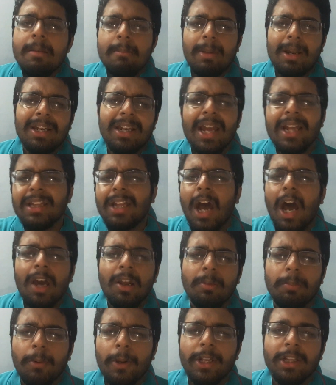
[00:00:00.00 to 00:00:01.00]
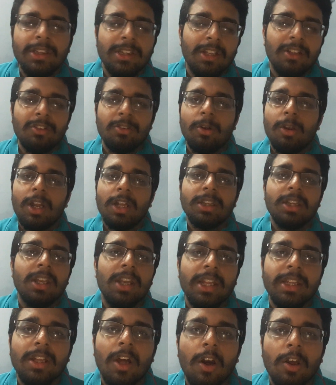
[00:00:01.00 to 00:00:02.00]
பட் நான் இந்த ஆறு பாயிண்ட் தான் ஸோ அதனால தான்
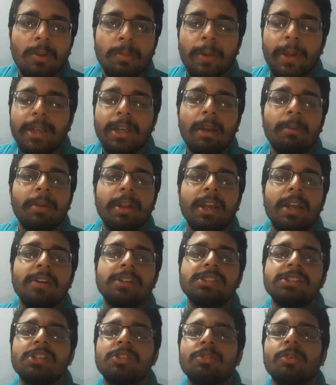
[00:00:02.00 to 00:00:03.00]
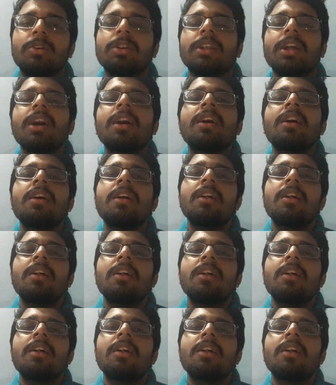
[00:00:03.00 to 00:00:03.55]
நான் இந்த ஆறு பாயிண்ட் அப்படியே நான் ஃபஸ்ட்டு சொல்லிட்டேன்